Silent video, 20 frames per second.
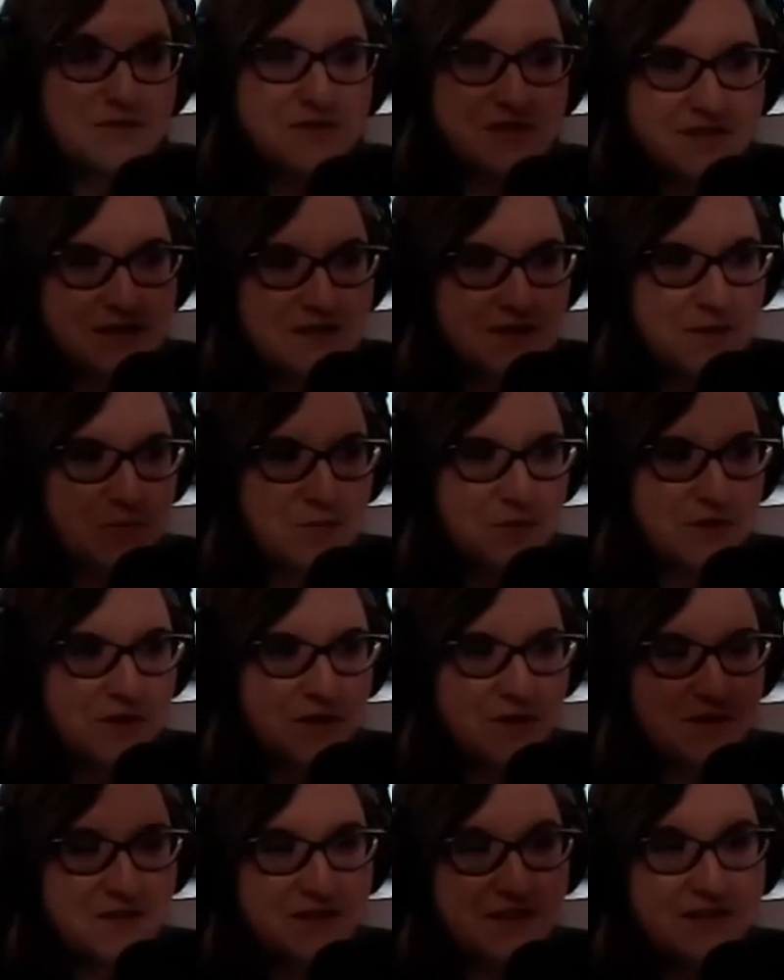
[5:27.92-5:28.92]
6 ans pour
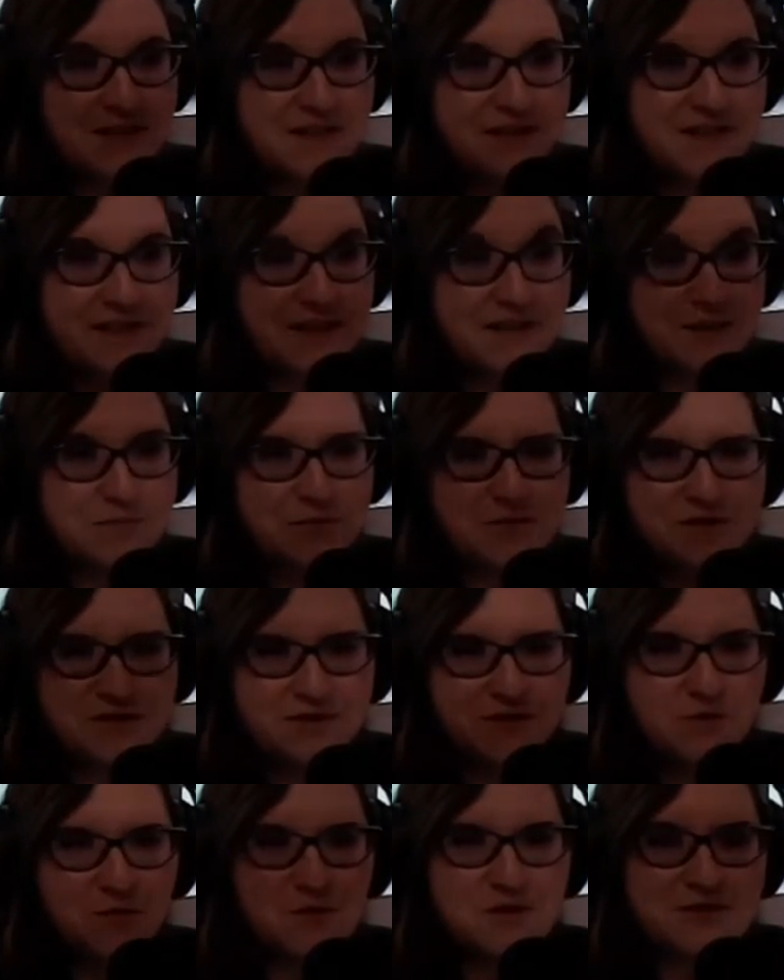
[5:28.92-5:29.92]
Léonie et
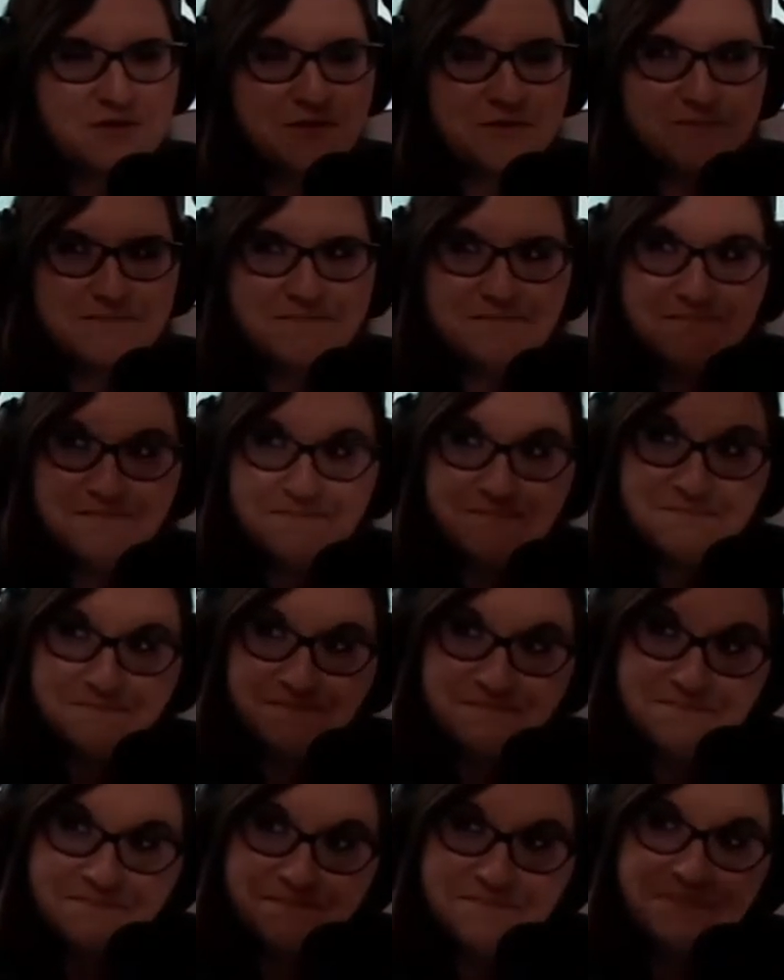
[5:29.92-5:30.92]
Capucine 3 ans.
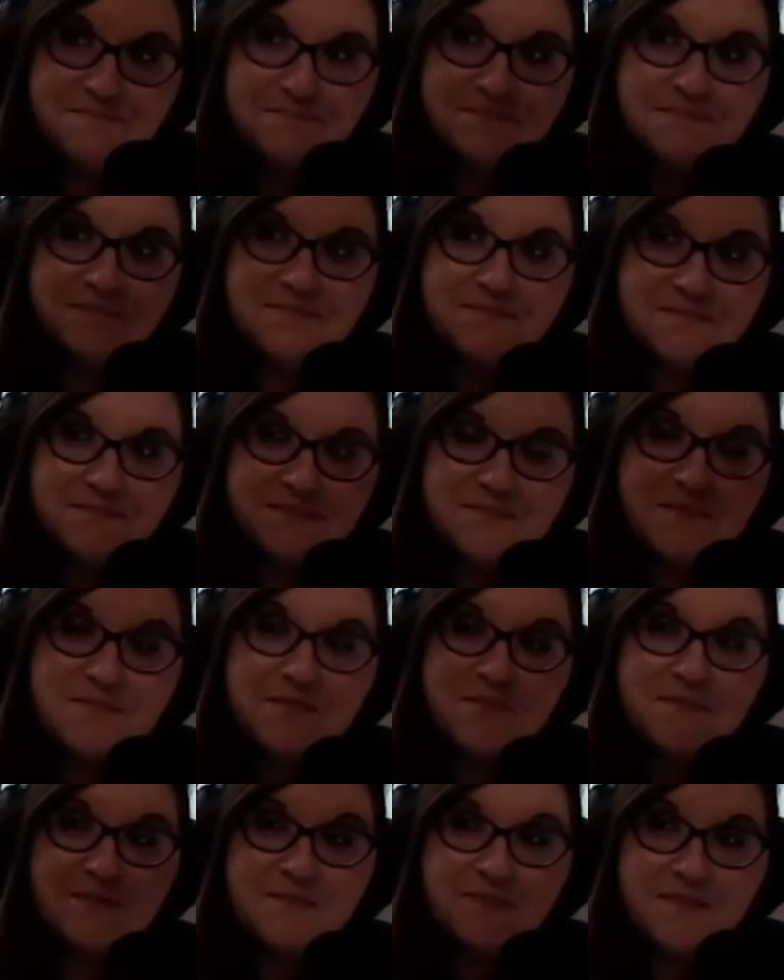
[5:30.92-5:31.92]
Ça fait déjà 10 ans
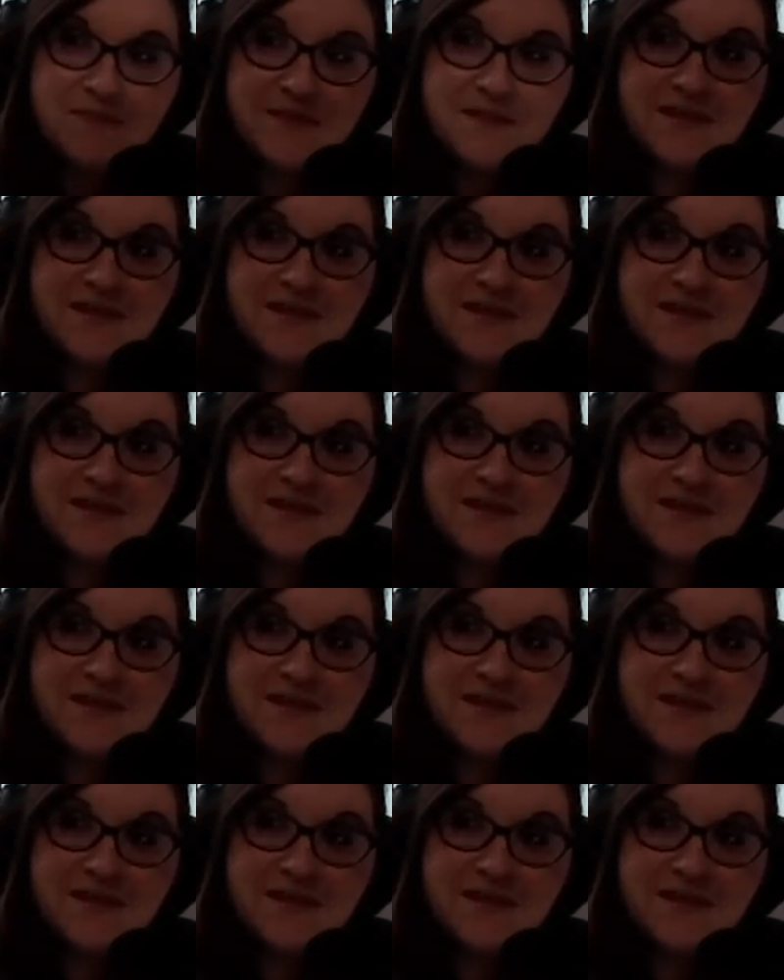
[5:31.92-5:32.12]
que t'as